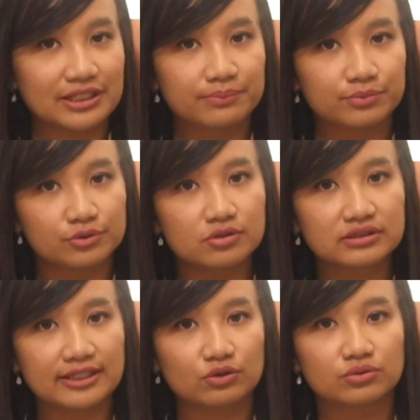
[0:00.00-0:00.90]
ribu
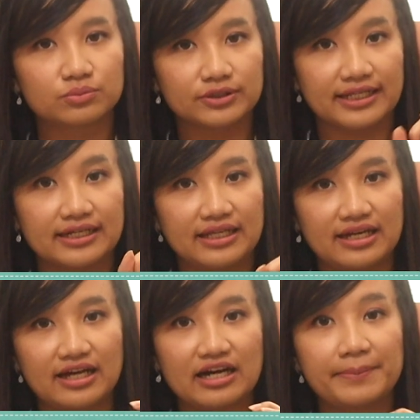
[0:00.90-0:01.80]
satu butirnya karena